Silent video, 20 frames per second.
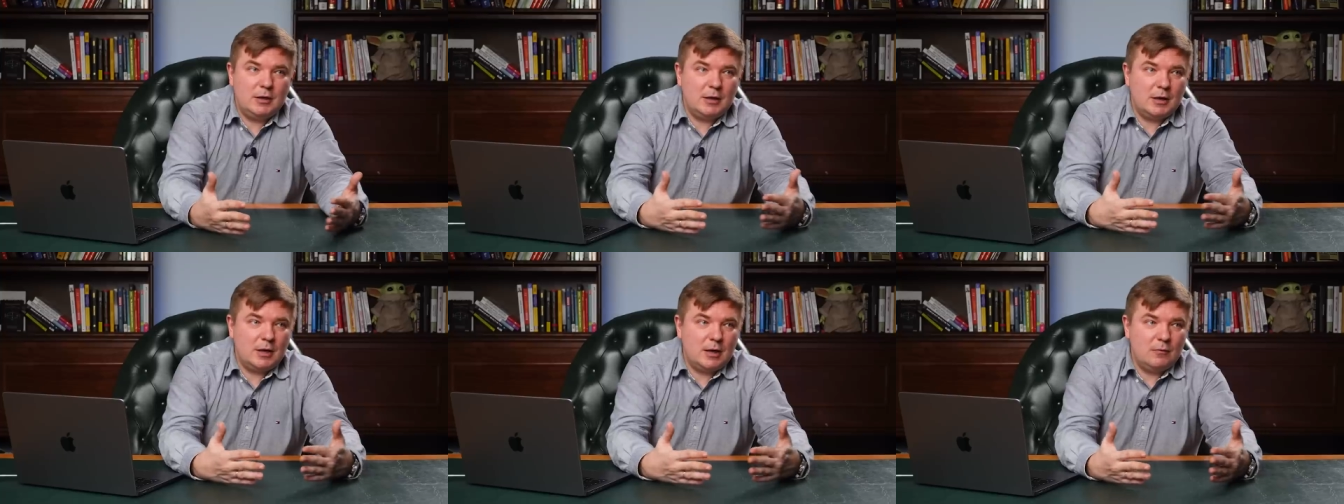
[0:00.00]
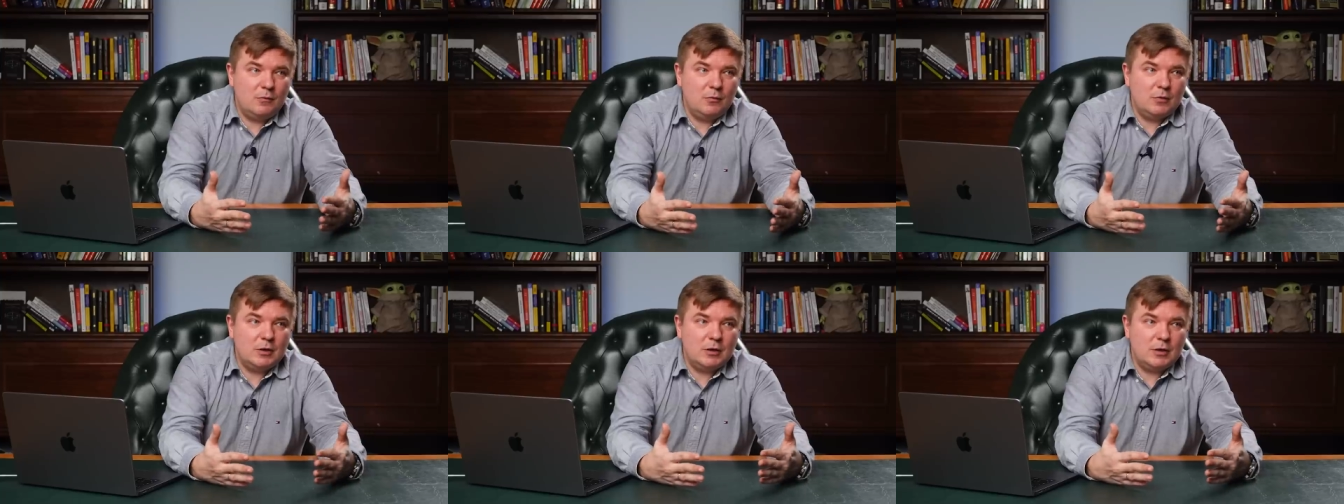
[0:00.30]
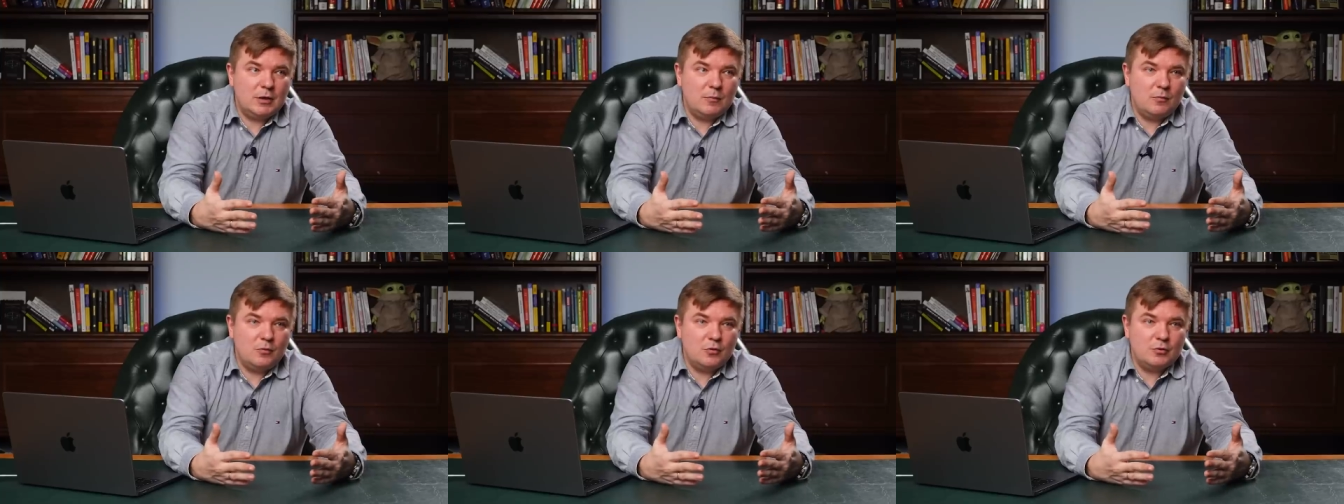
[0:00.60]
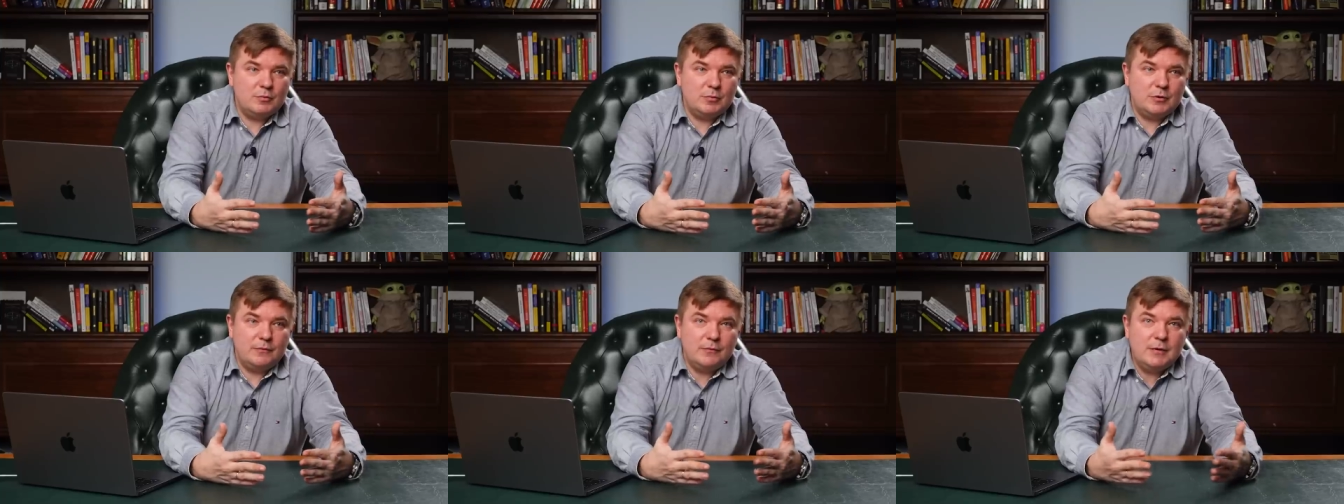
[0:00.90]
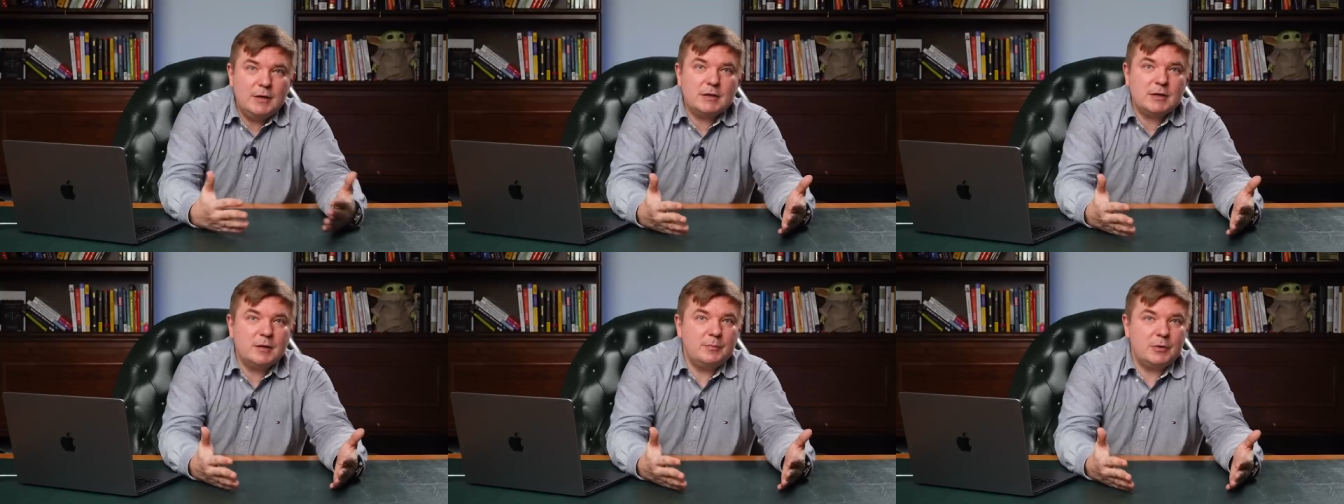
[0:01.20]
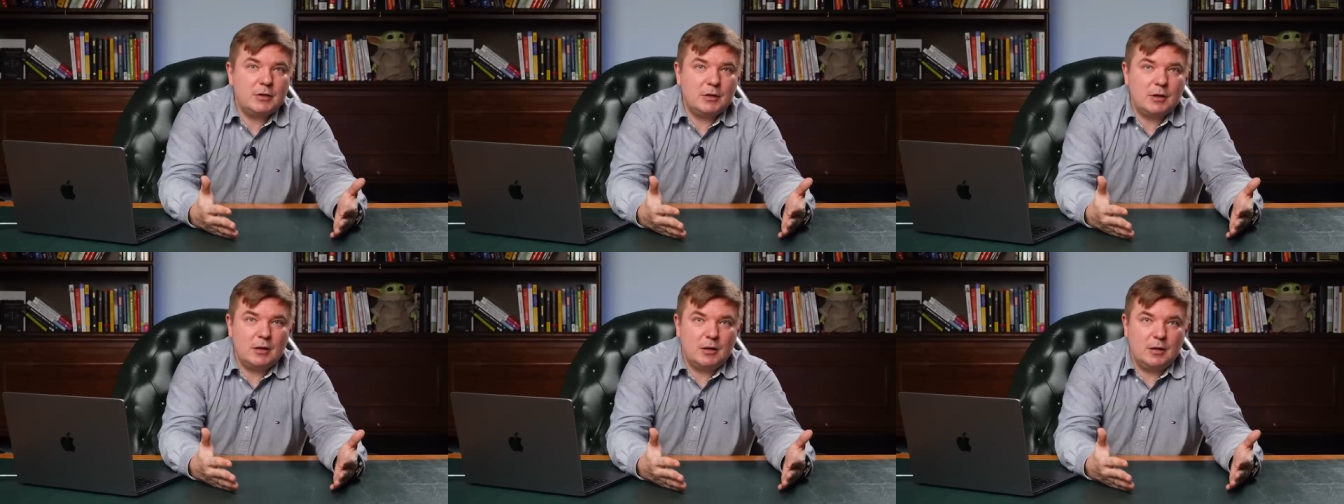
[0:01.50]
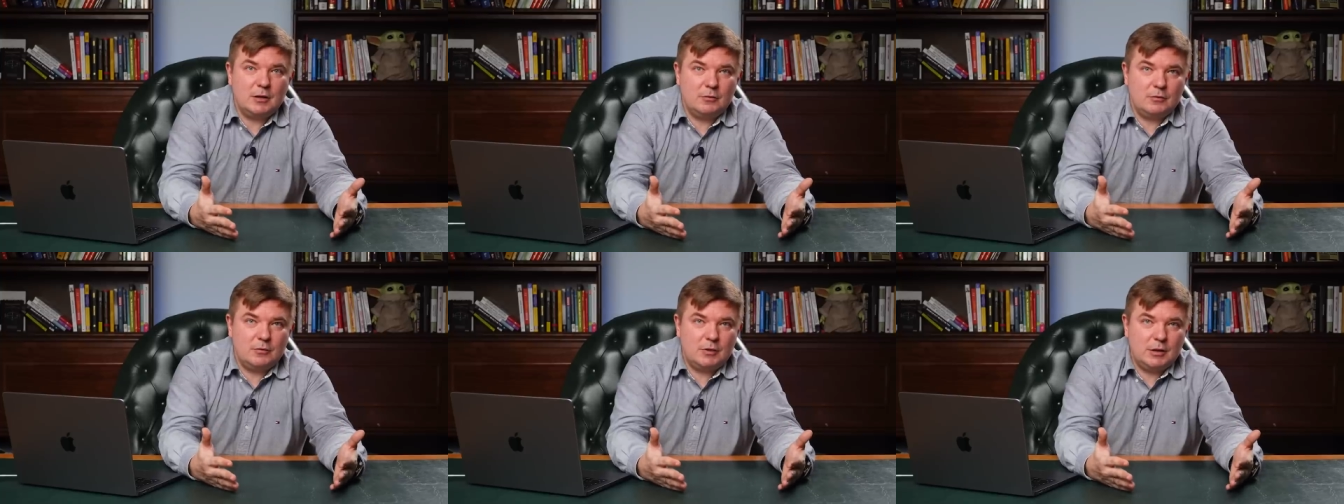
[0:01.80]
для кого-то это может быть весь капитал,
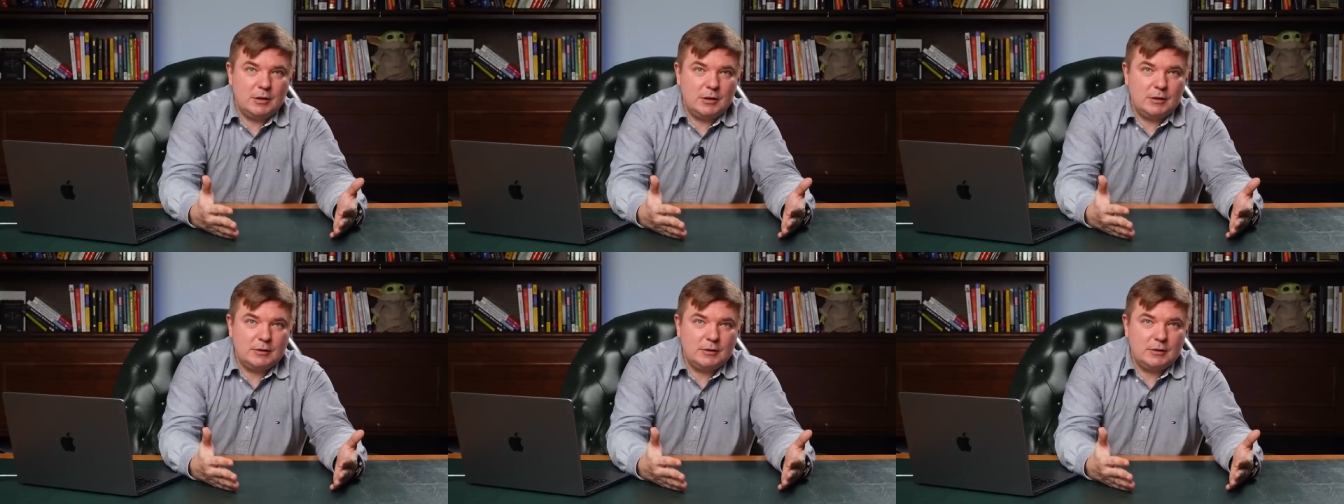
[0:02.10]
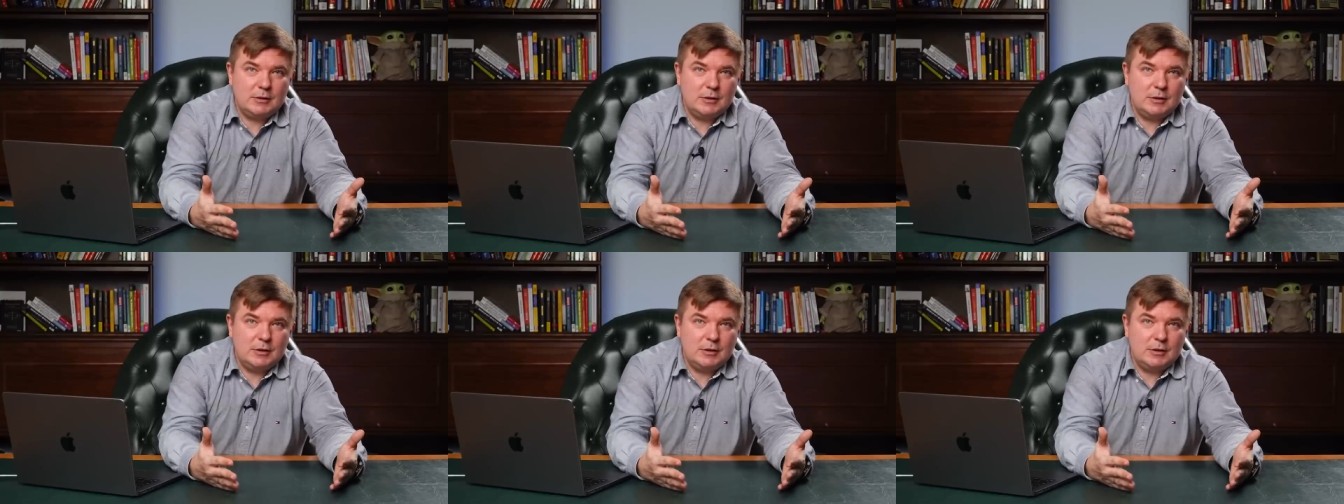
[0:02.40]
который есть.